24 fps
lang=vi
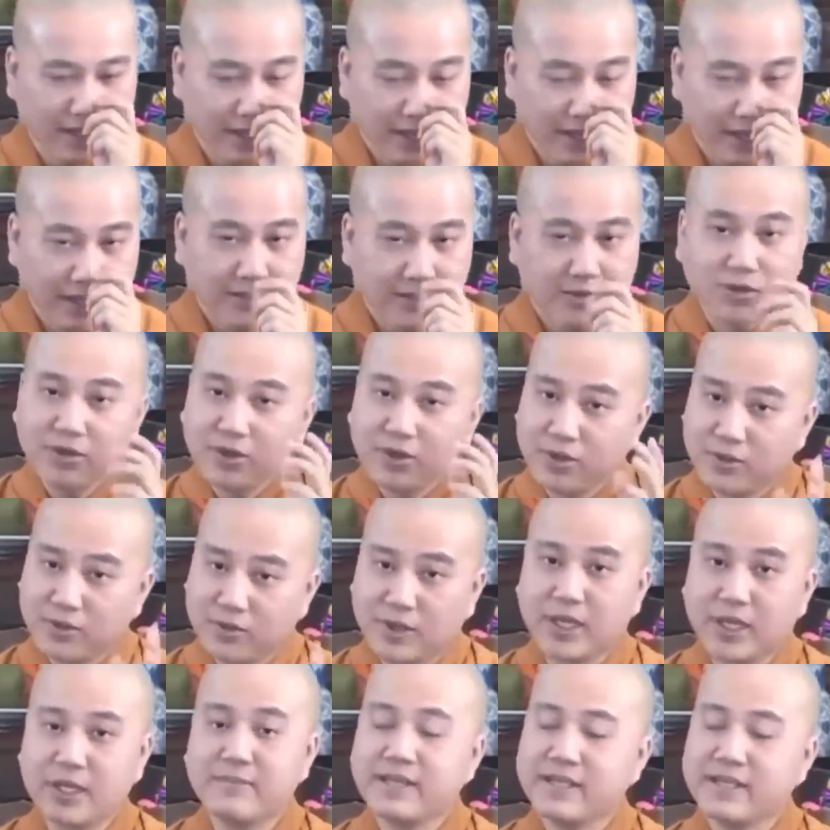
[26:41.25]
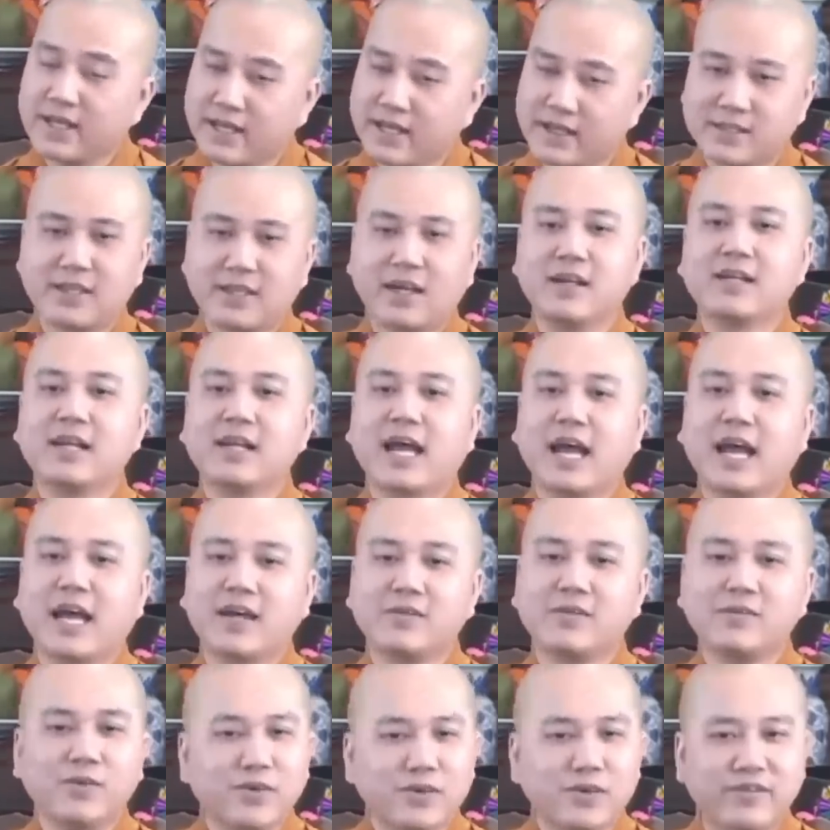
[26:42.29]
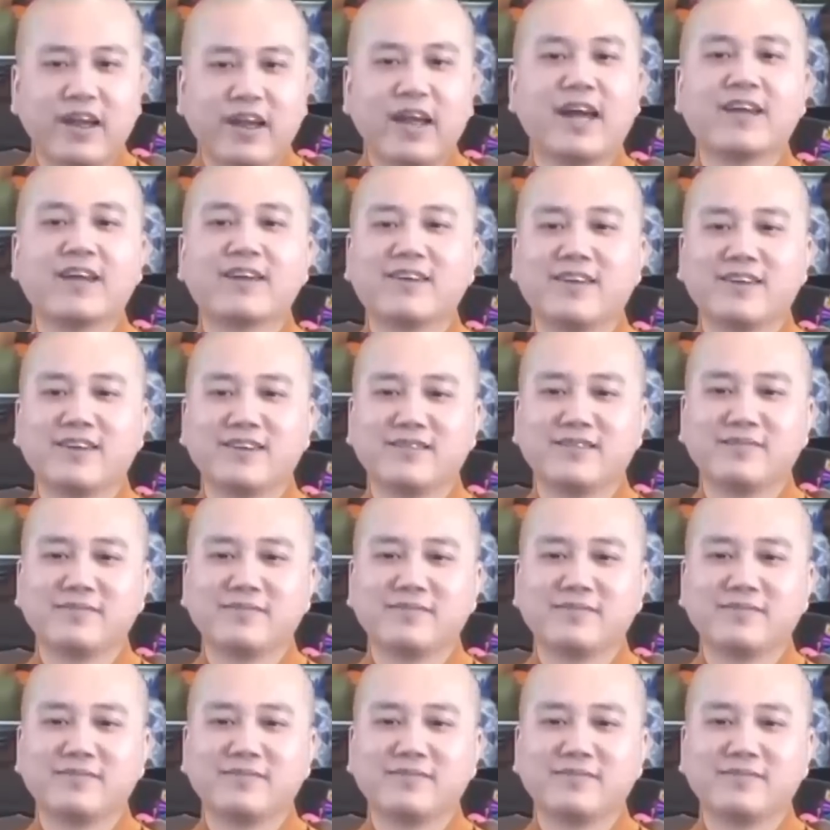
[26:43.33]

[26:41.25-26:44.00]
có nhiều khi bây giờ trở lại vui vẻ rồi